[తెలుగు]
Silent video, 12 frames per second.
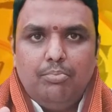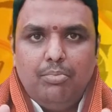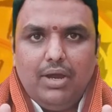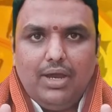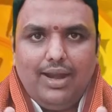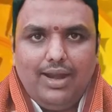
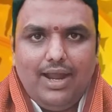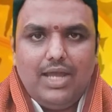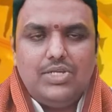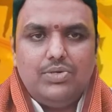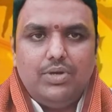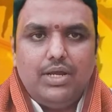మకర
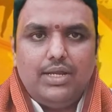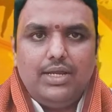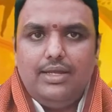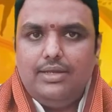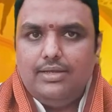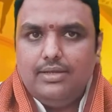రాశి వారికి
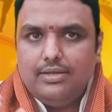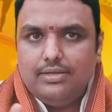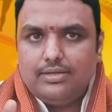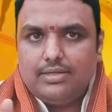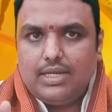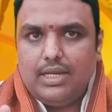
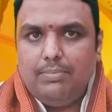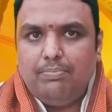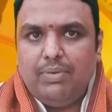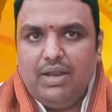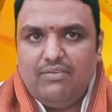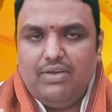శ్రీ
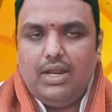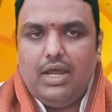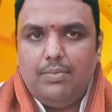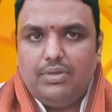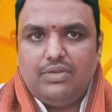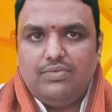
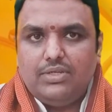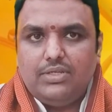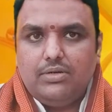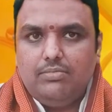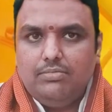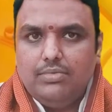ప్లవనామ సంవత్సరం